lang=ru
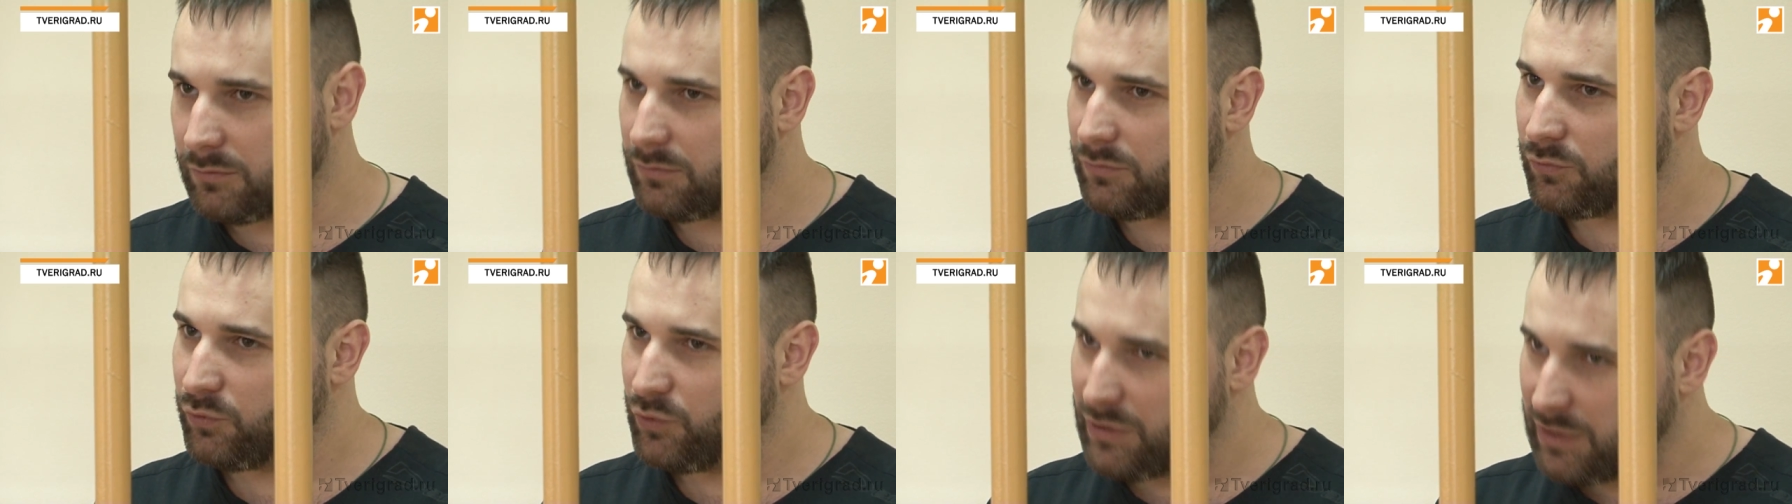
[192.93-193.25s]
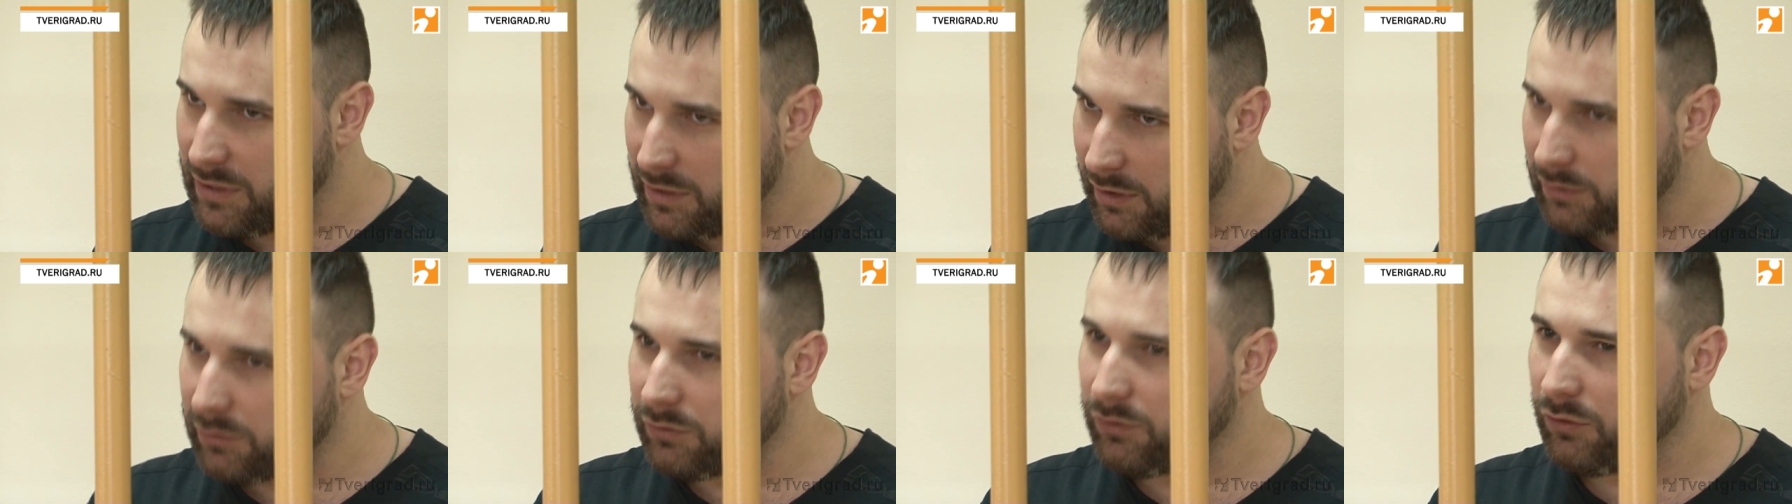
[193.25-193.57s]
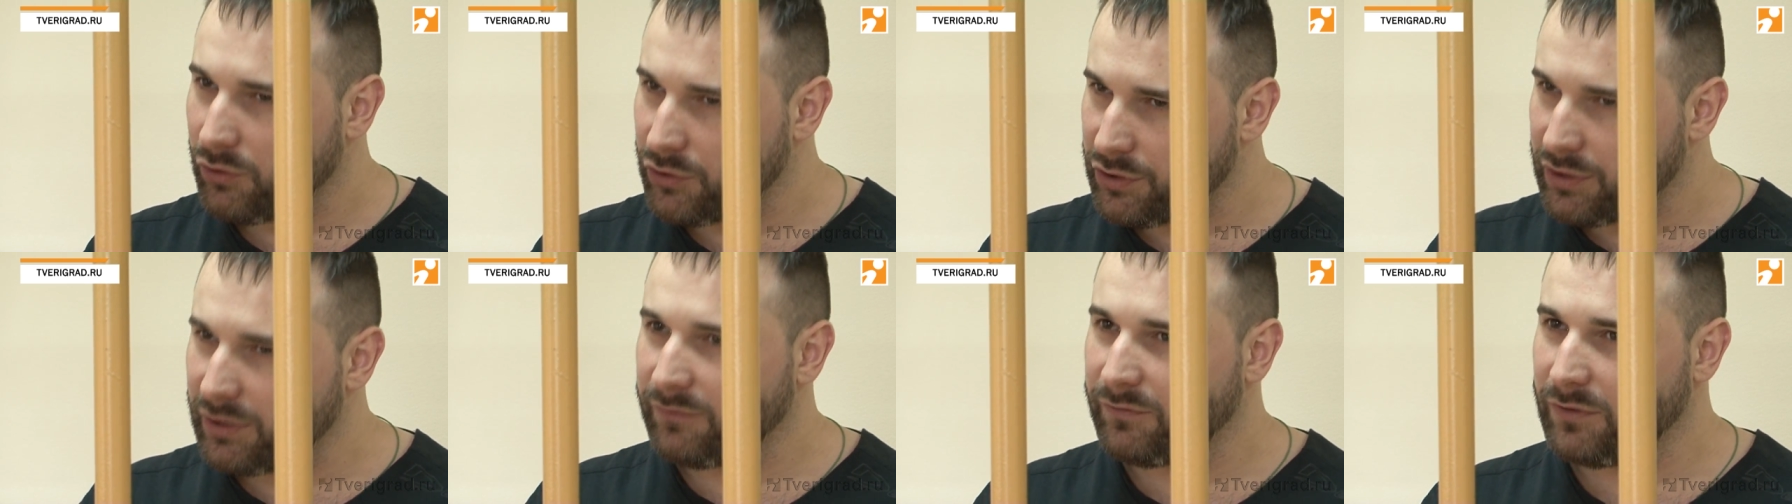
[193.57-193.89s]
уделял
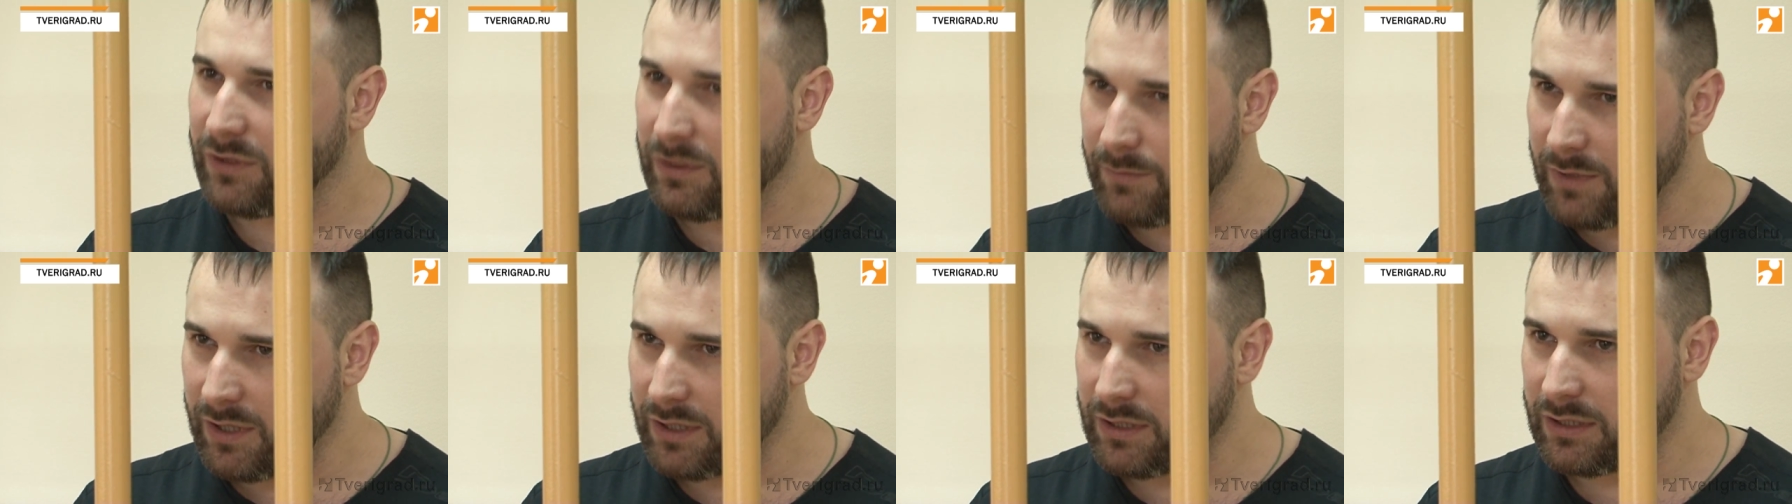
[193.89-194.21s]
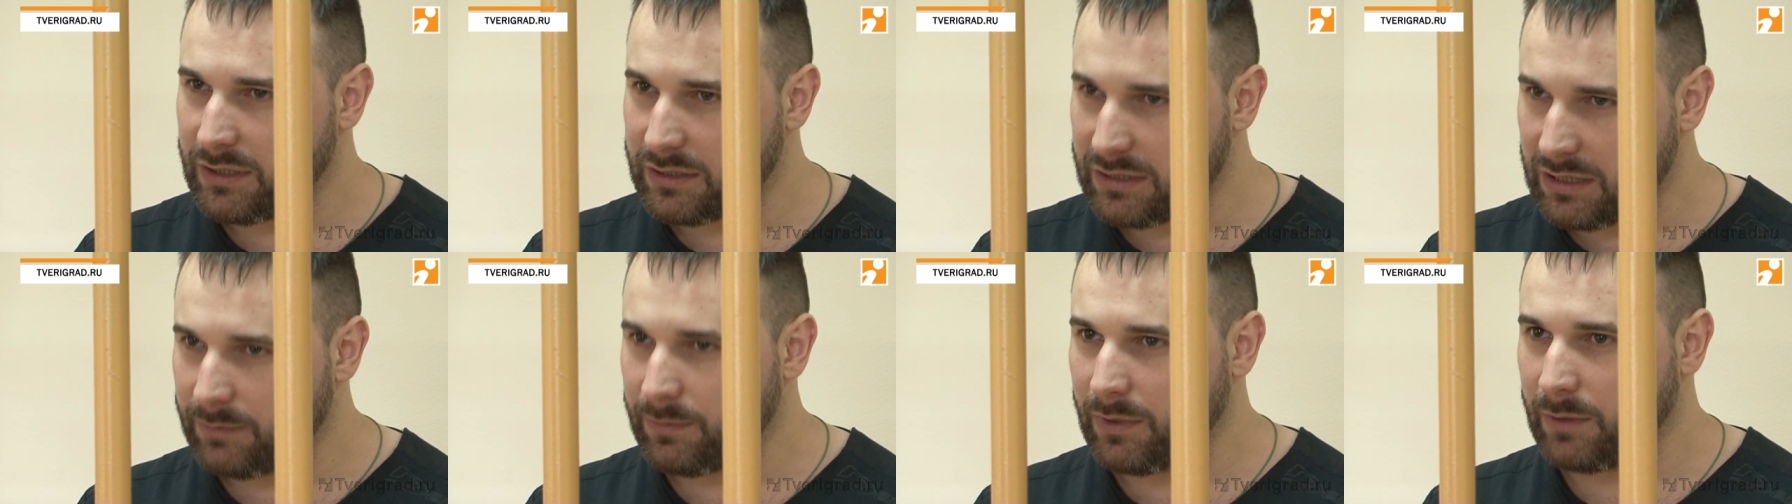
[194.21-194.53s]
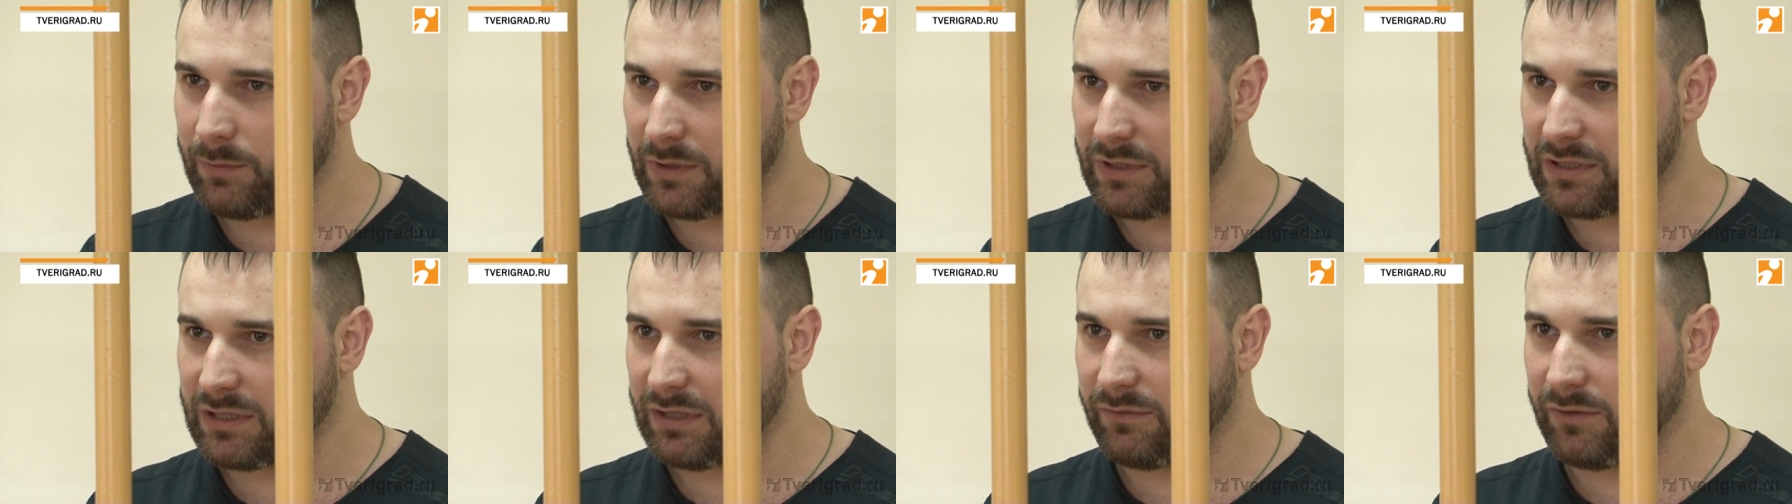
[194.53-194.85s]
должное внимание
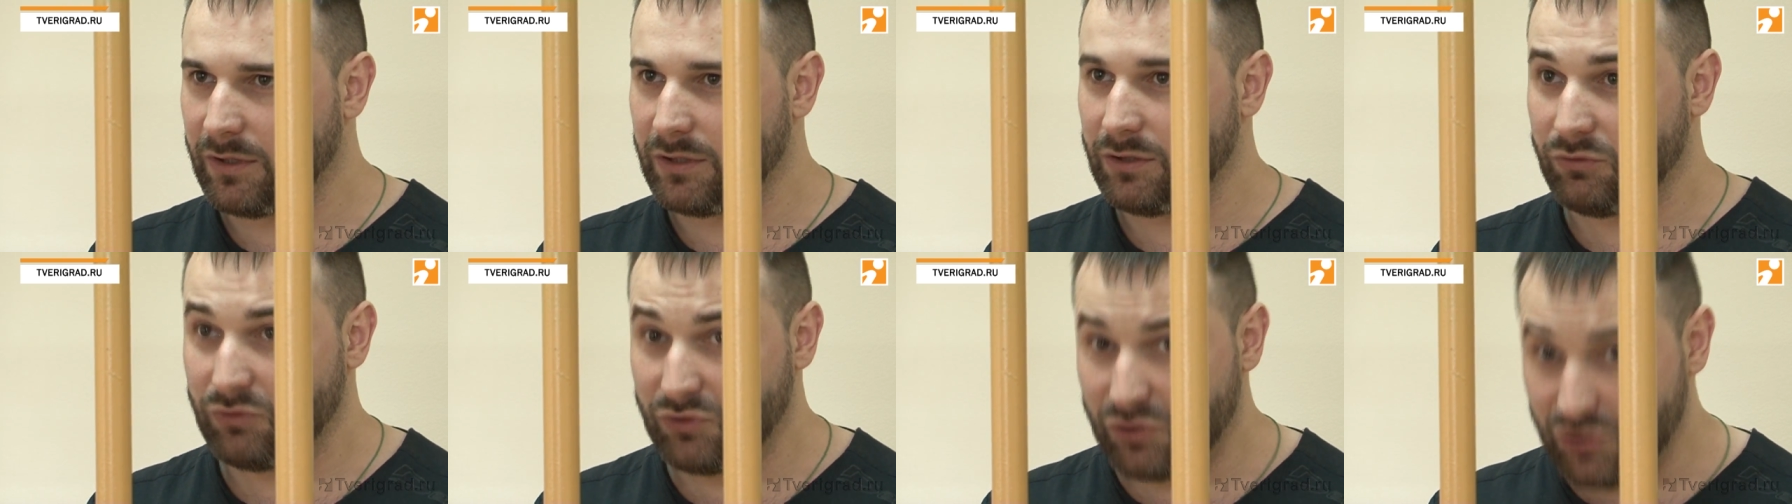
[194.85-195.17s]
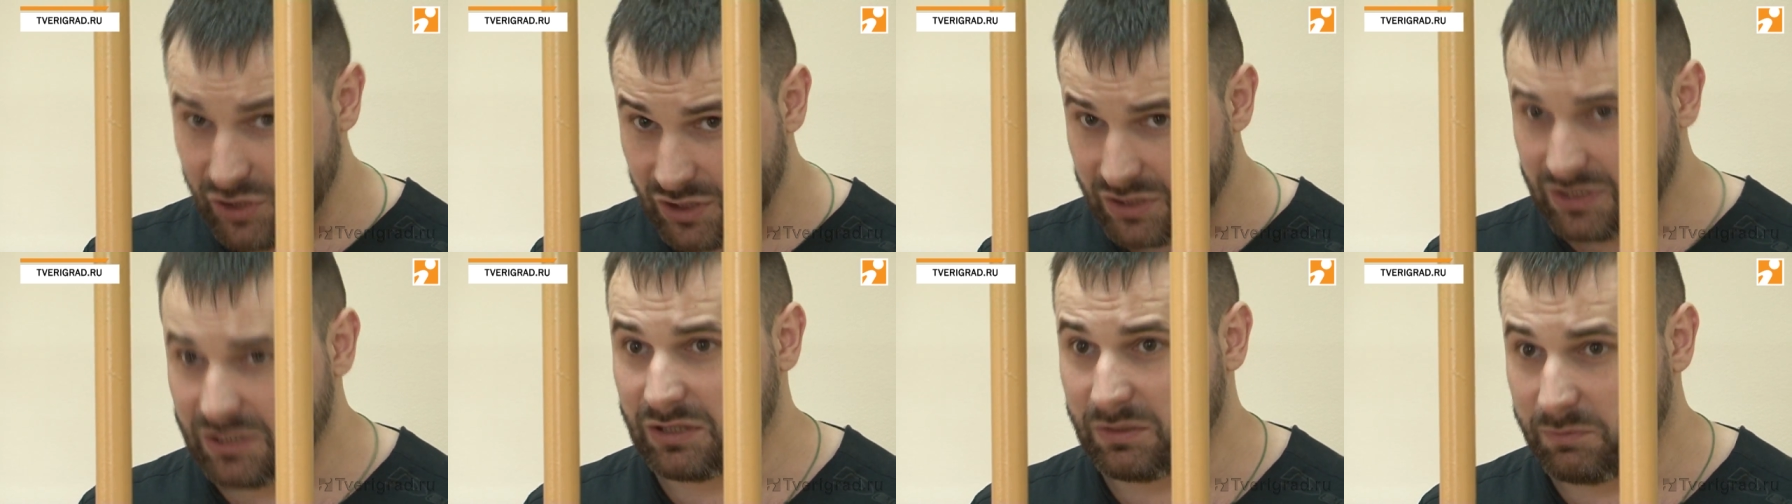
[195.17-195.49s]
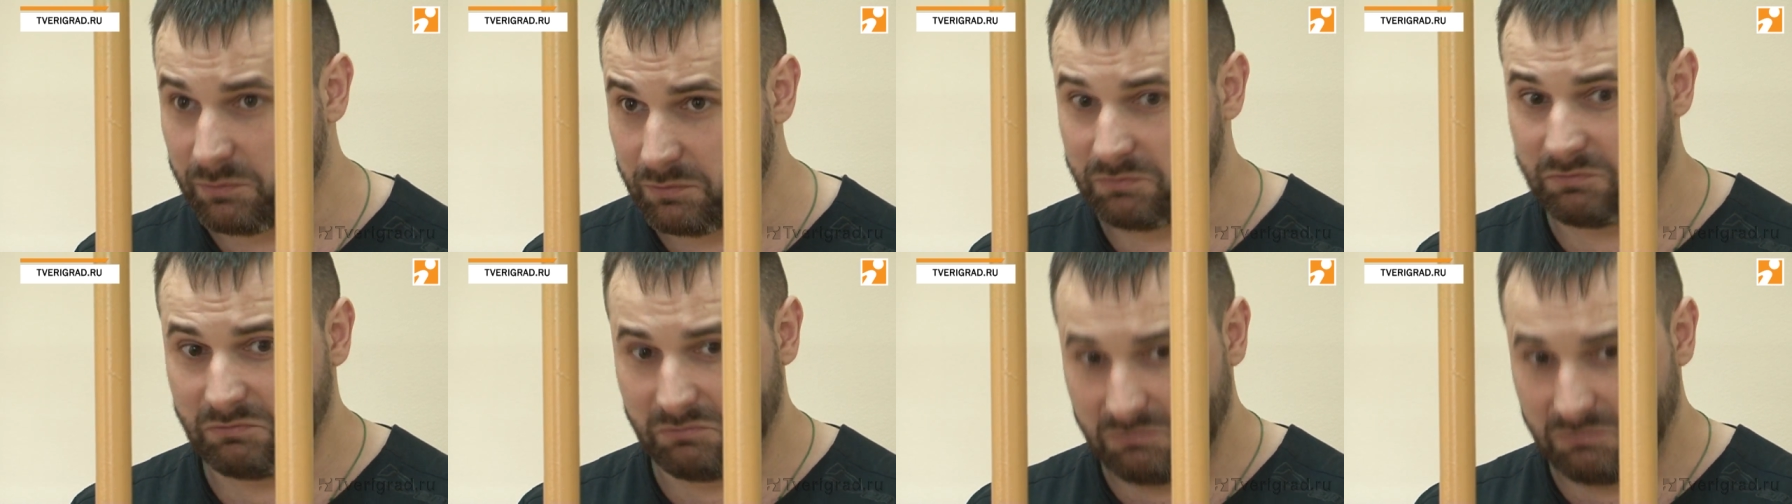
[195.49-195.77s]
самообразованию. Сейчас это